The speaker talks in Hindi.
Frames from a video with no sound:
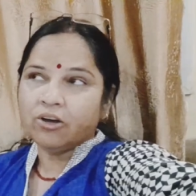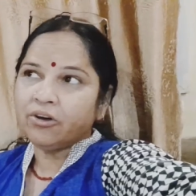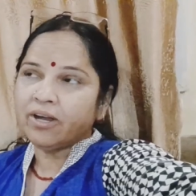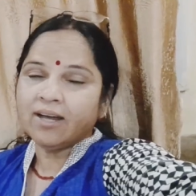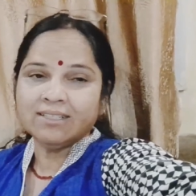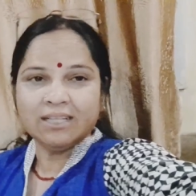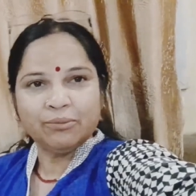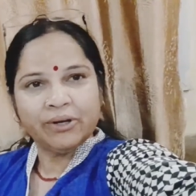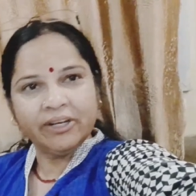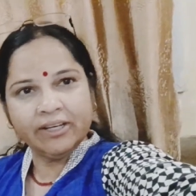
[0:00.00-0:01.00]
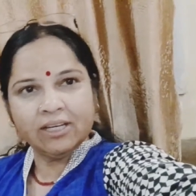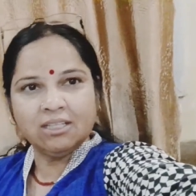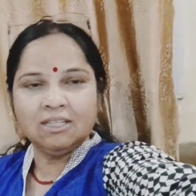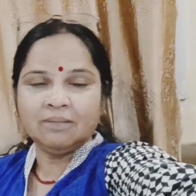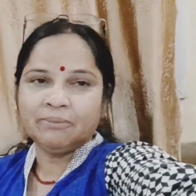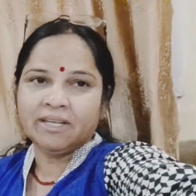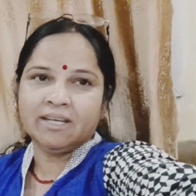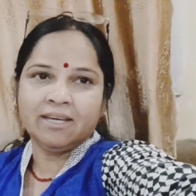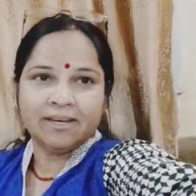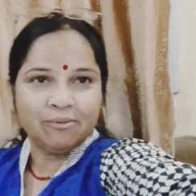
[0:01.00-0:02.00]
और आज है मंडे का दिन
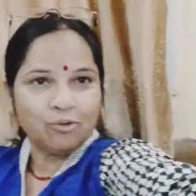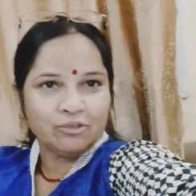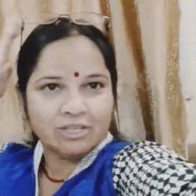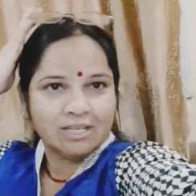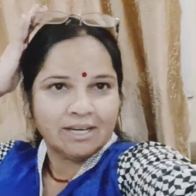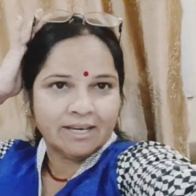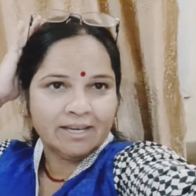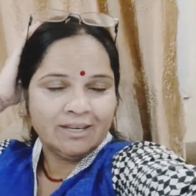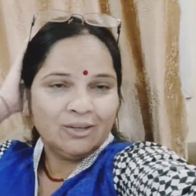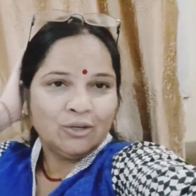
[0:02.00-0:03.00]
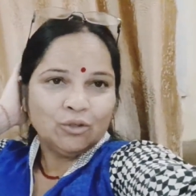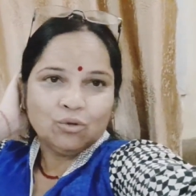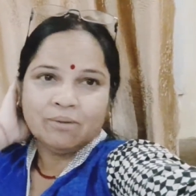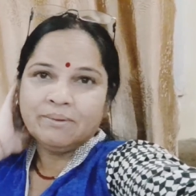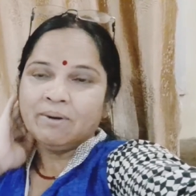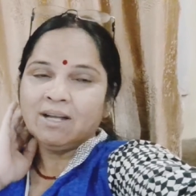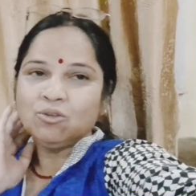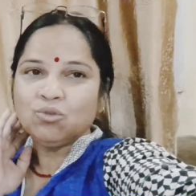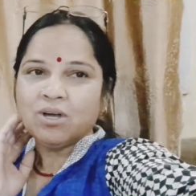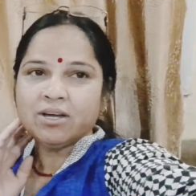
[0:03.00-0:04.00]
मैंने हेयर वॉश किया है तो अभी बाल
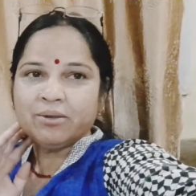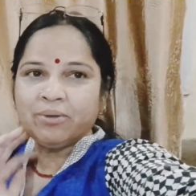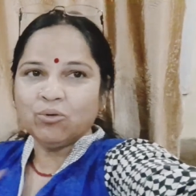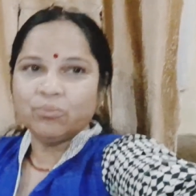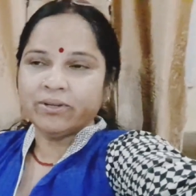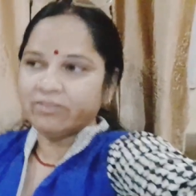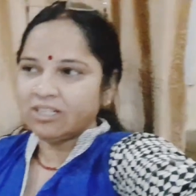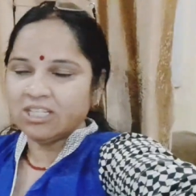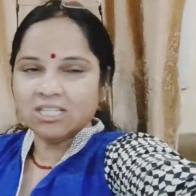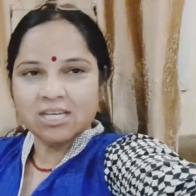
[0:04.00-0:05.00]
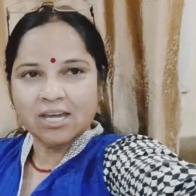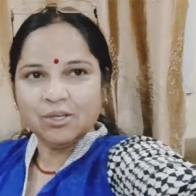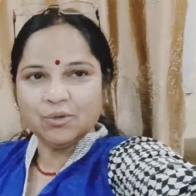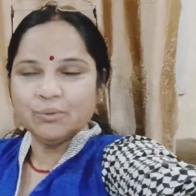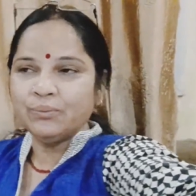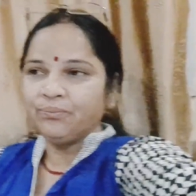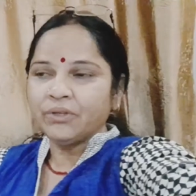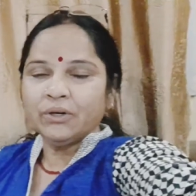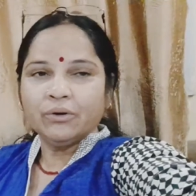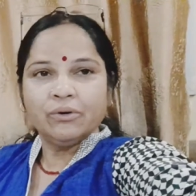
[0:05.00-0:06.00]
सुखा कर मैं ऊपर से नीचे आई हूँ
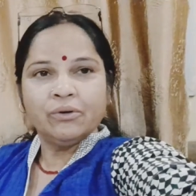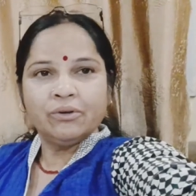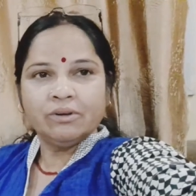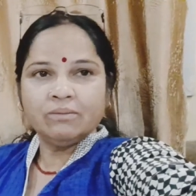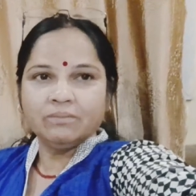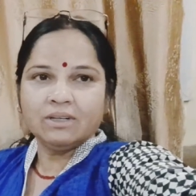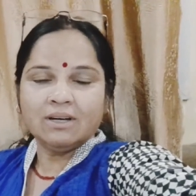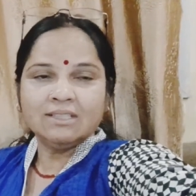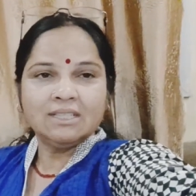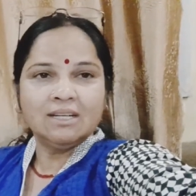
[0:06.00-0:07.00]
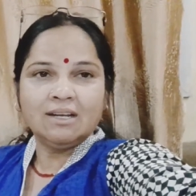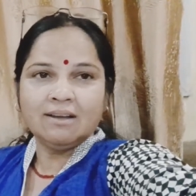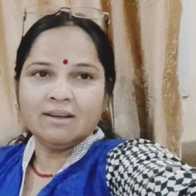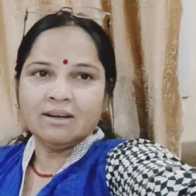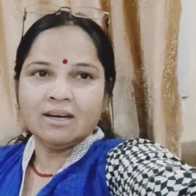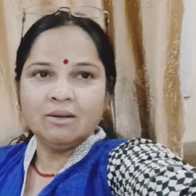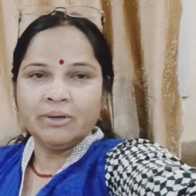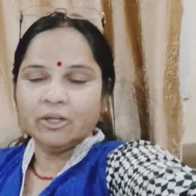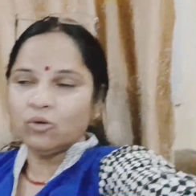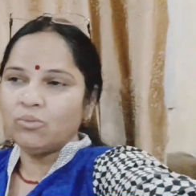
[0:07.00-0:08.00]
और अच्छा नहीं लग रहा कल
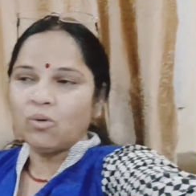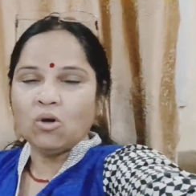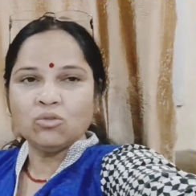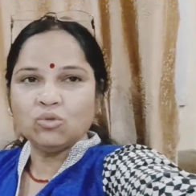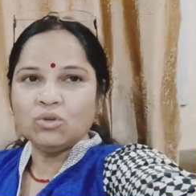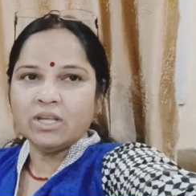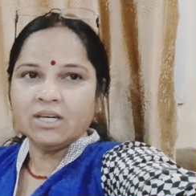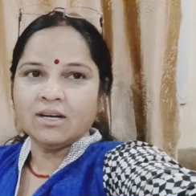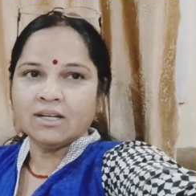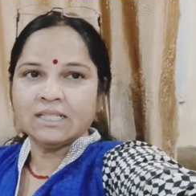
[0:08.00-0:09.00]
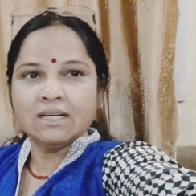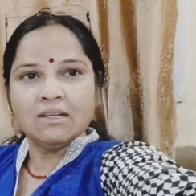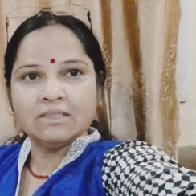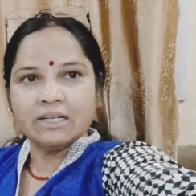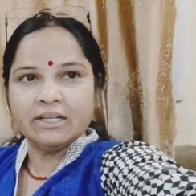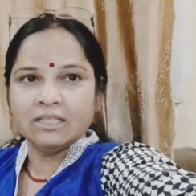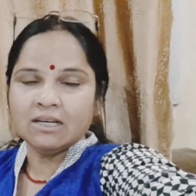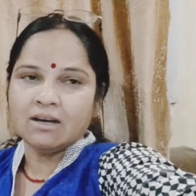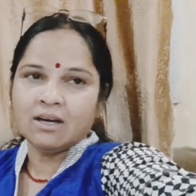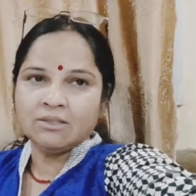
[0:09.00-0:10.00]
मैंने कोई ब्लॉग शूट नहीं करा था कल संडे
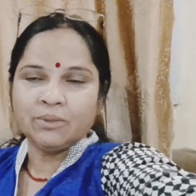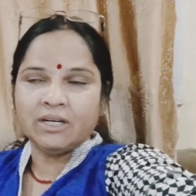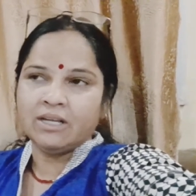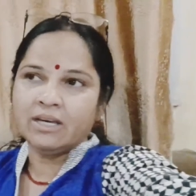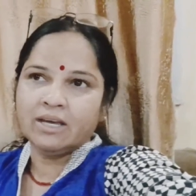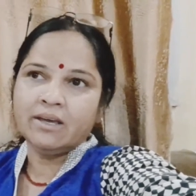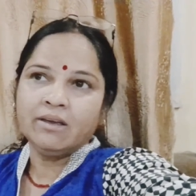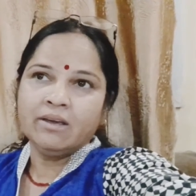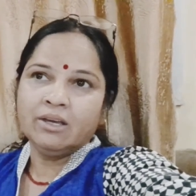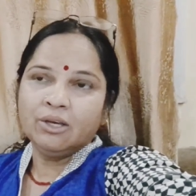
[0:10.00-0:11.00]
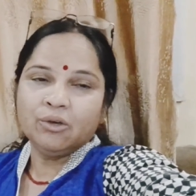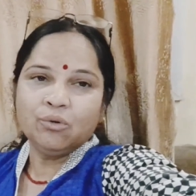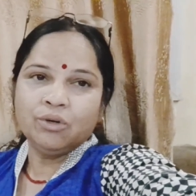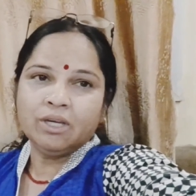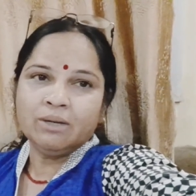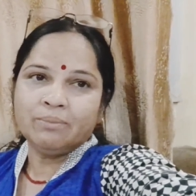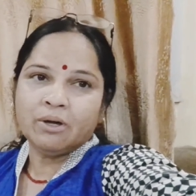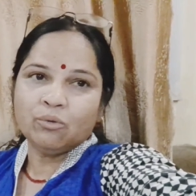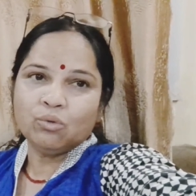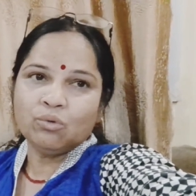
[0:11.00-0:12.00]
था आज मंडे है क्योंकि
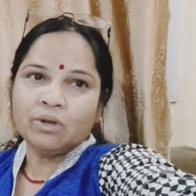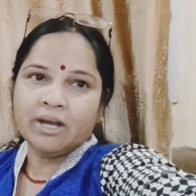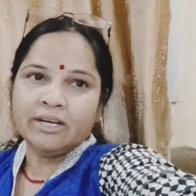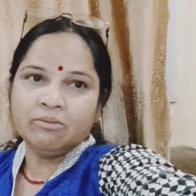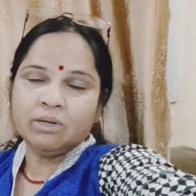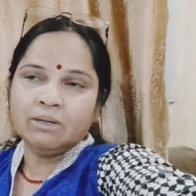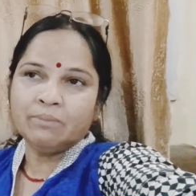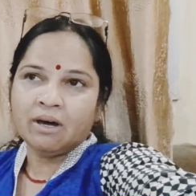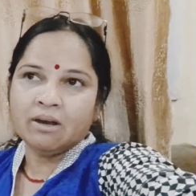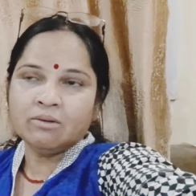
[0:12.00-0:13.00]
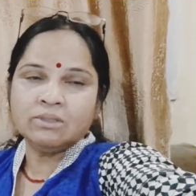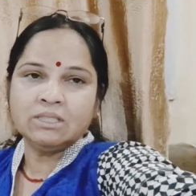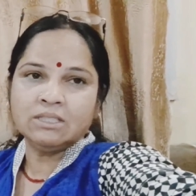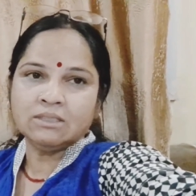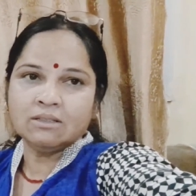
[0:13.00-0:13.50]
परसों नाइट में बारह बजे